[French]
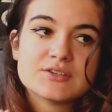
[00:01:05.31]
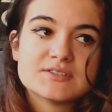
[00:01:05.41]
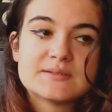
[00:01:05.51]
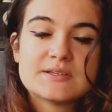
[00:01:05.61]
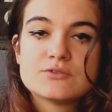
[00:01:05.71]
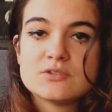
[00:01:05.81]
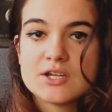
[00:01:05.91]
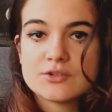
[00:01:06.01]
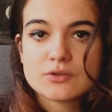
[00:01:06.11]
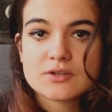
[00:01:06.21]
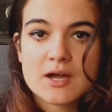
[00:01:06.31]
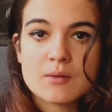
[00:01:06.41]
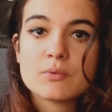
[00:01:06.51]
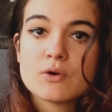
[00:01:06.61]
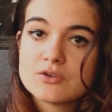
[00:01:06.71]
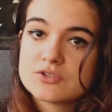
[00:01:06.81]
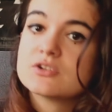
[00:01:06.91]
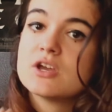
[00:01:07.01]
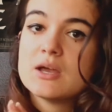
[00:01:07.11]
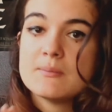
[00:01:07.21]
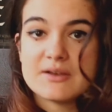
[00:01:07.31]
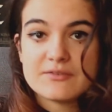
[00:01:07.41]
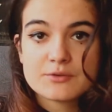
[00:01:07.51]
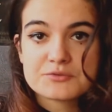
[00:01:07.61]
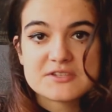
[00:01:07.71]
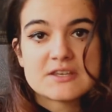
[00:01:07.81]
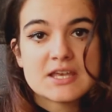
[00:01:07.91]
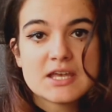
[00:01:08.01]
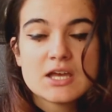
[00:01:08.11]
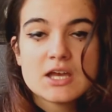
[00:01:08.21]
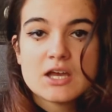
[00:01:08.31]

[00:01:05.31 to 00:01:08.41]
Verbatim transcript: c'était une lecture qu'un proche m'avait conseillée.